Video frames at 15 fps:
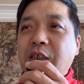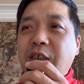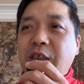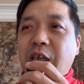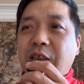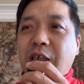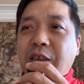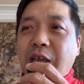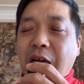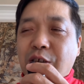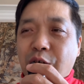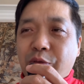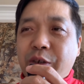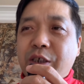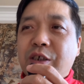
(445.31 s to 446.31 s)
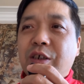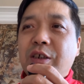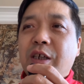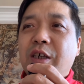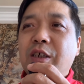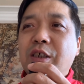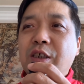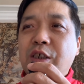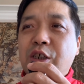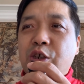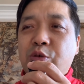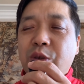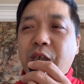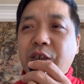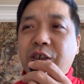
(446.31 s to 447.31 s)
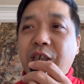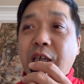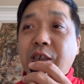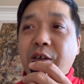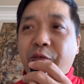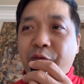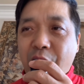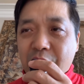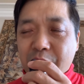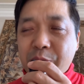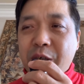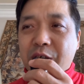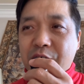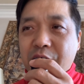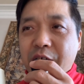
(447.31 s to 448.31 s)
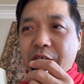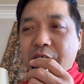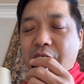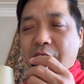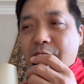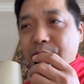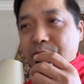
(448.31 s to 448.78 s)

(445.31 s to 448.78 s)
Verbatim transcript: 让他打扫卫生了，说他现行反革命之类的啊。